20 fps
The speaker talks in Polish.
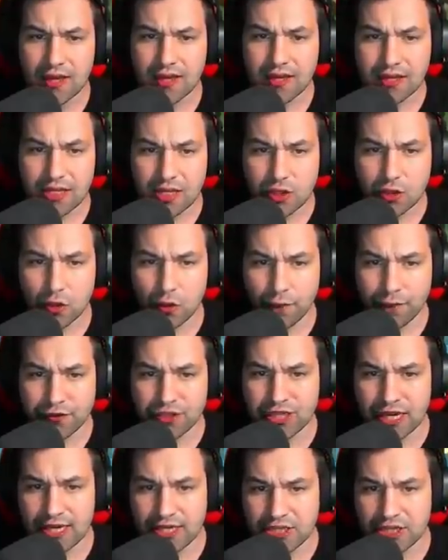I tu
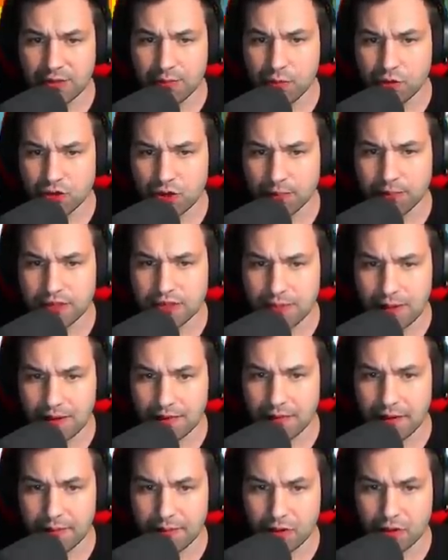wszędzie muszą być
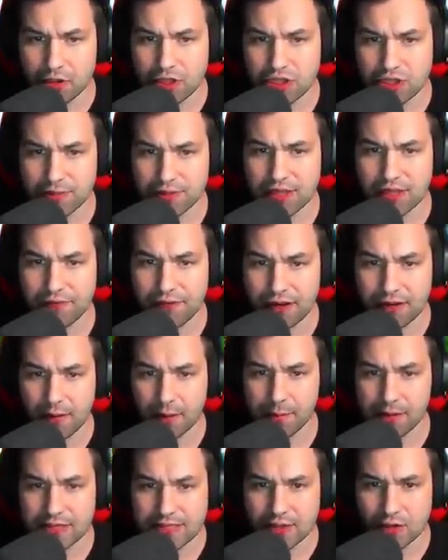magma bloki, żeby ta farma
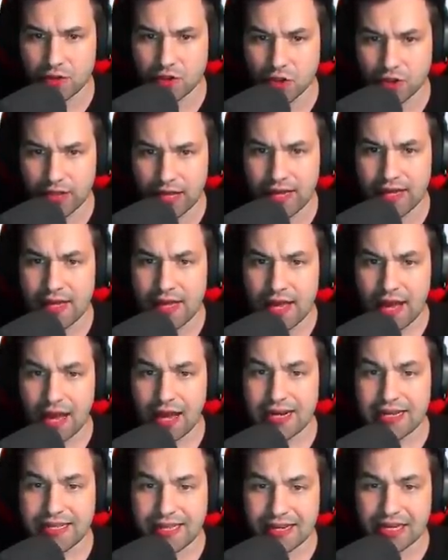była skończona.
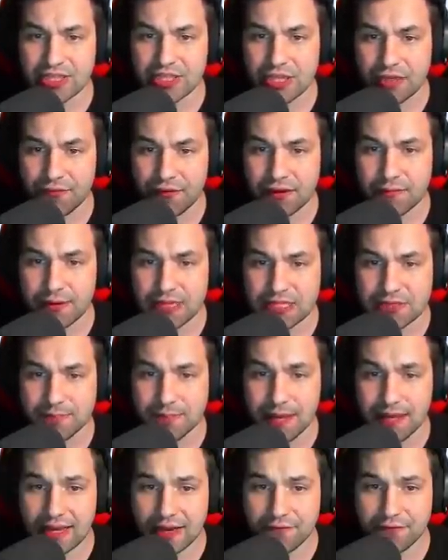Ale na razie ta farma jest
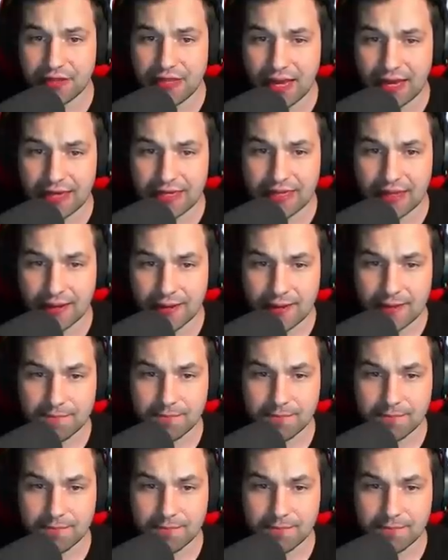mega wydajna.